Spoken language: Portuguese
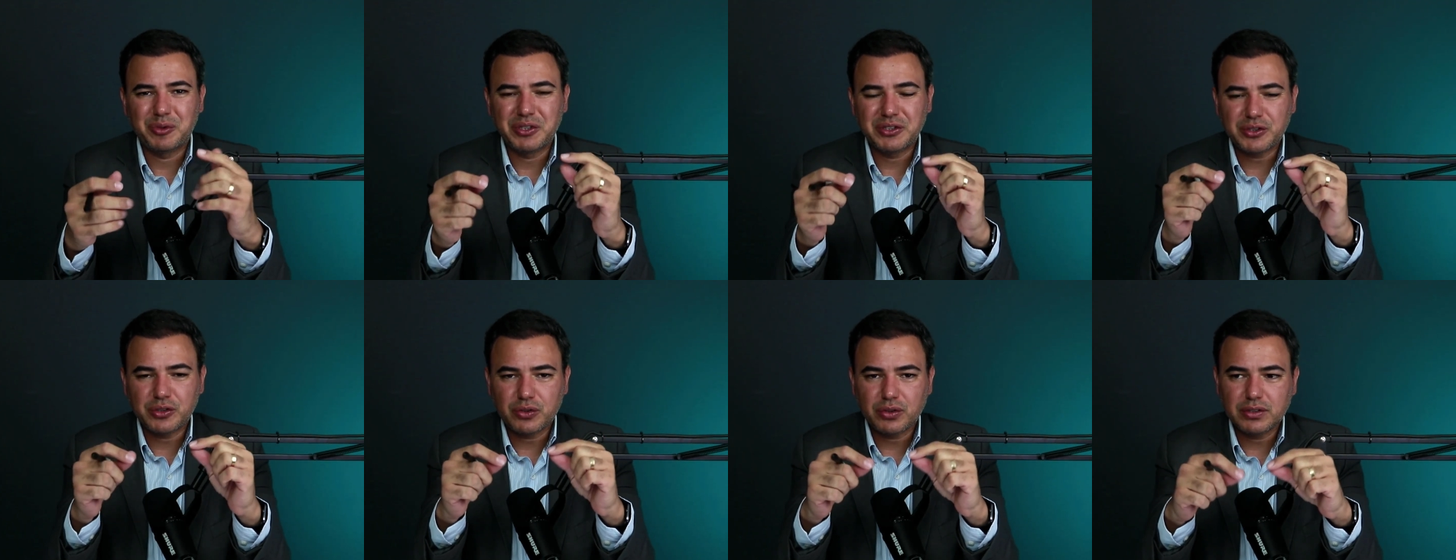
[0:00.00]

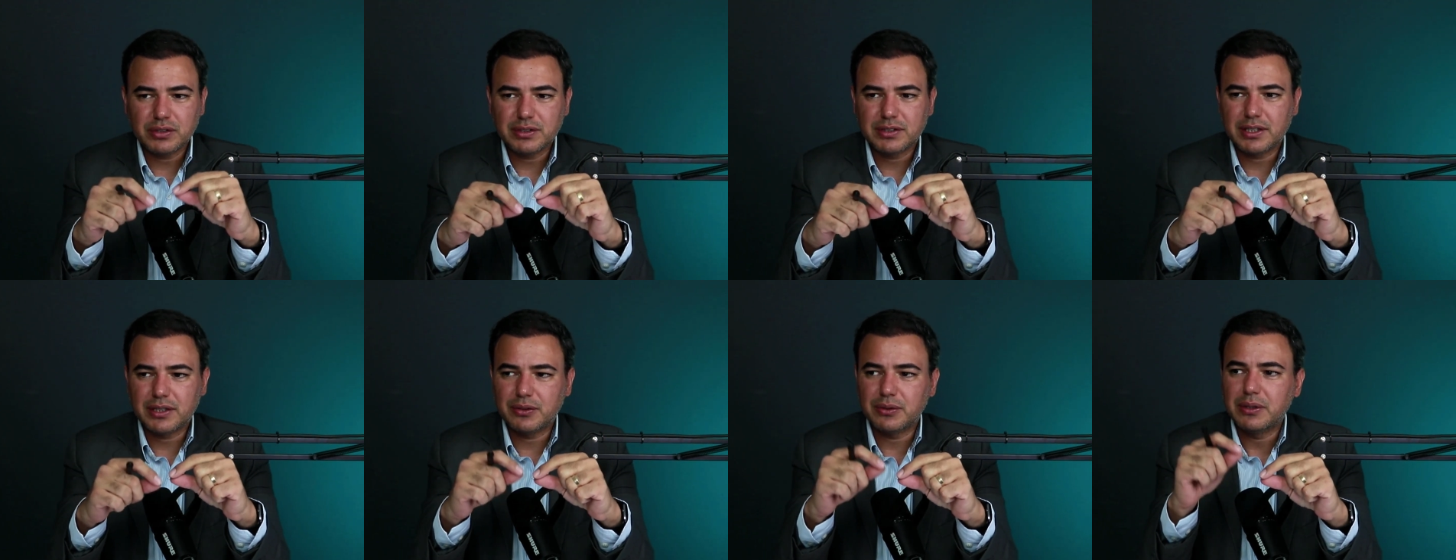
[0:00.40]
Por isso que eu estou
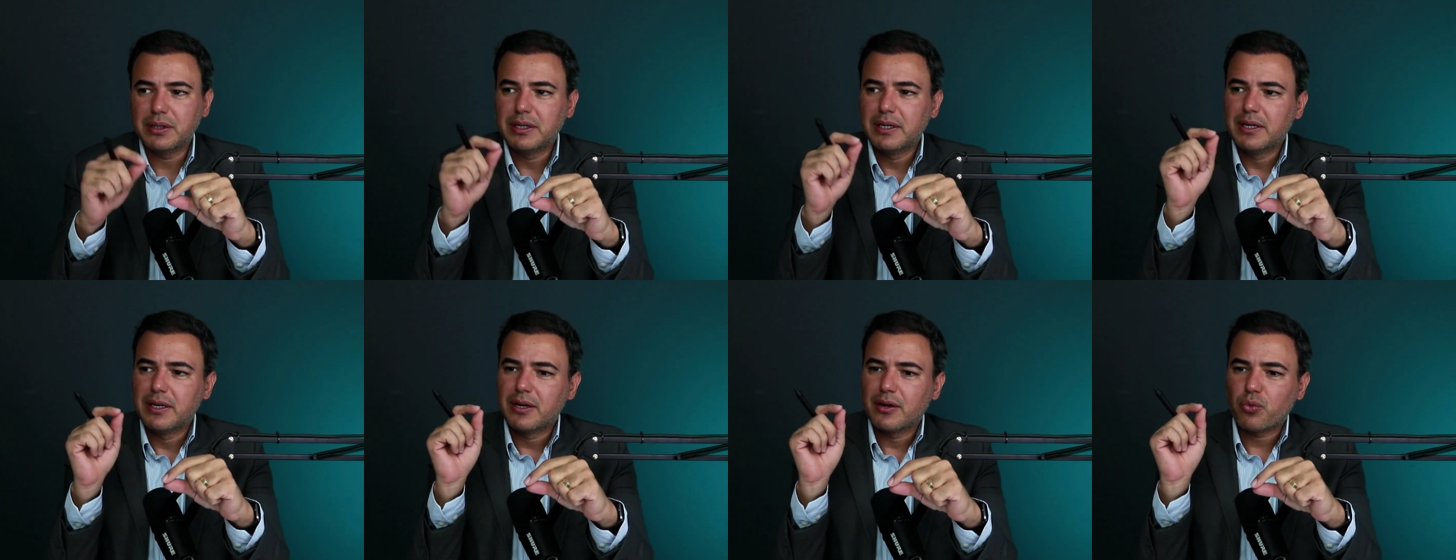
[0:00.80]
dizendo,
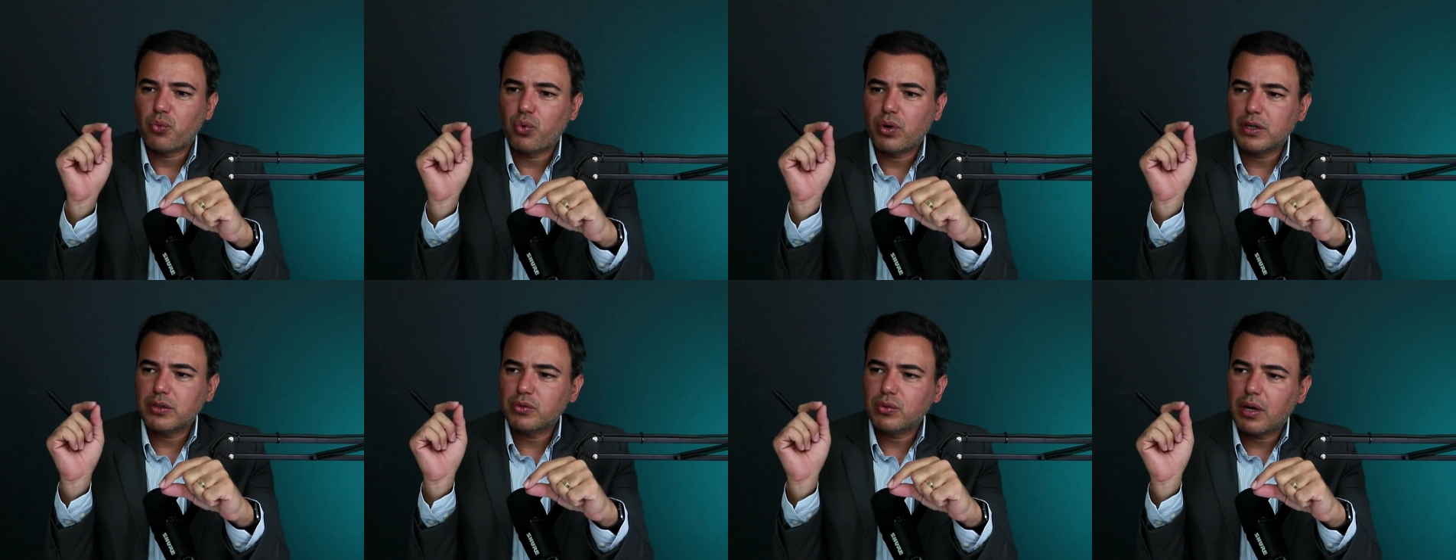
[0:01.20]

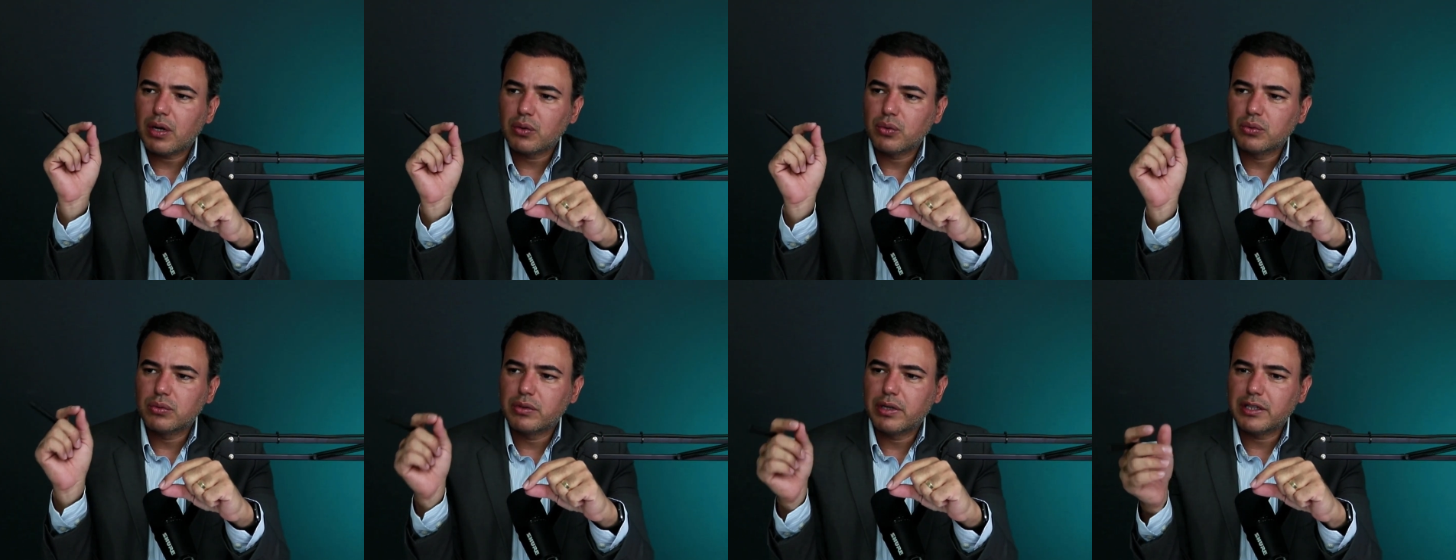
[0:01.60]
quando o
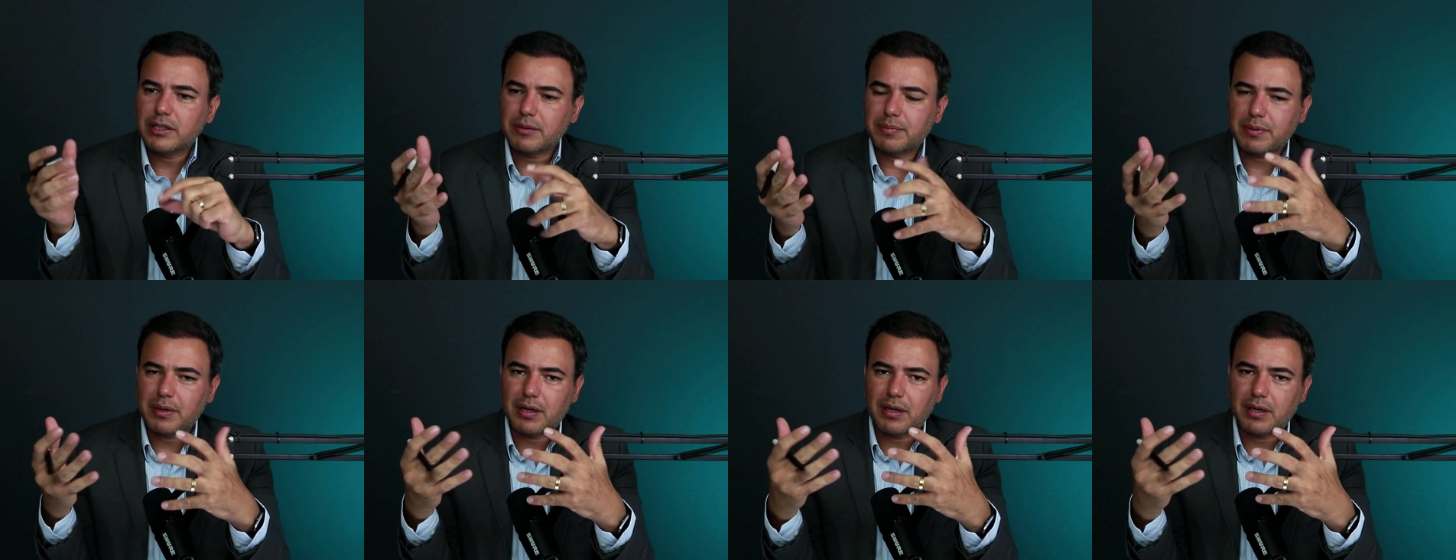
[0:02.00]
aluno entra